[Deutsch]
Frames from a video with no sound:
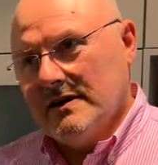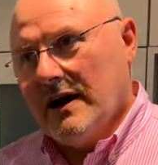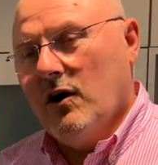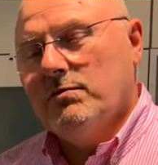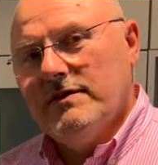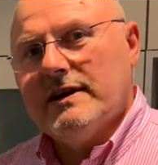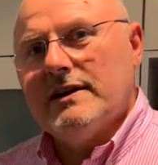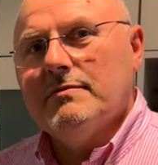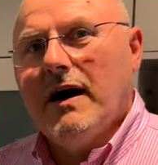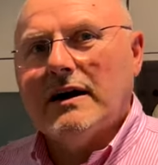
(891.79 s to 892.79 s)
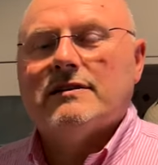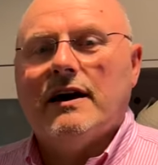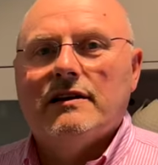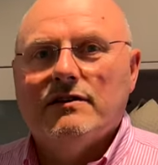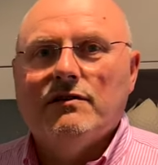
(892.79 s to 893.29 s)
raubt wirklich
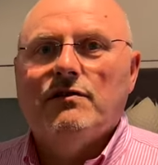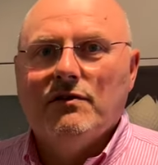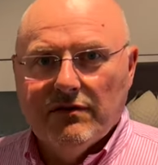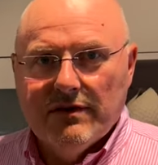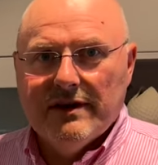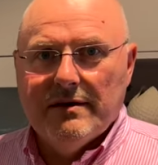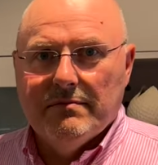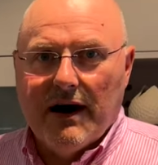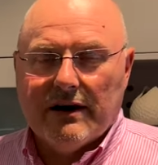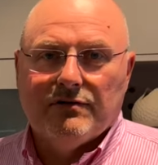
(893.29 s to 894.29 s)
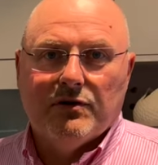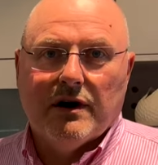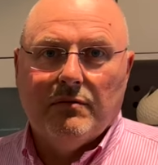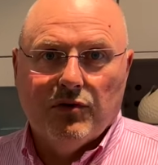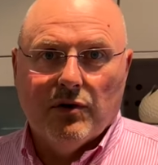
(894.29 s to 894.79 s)
Marktteile dem
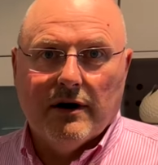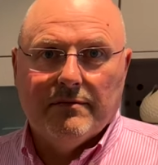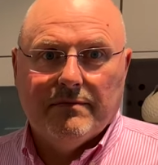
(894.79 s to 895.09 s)
Marktführer Bora.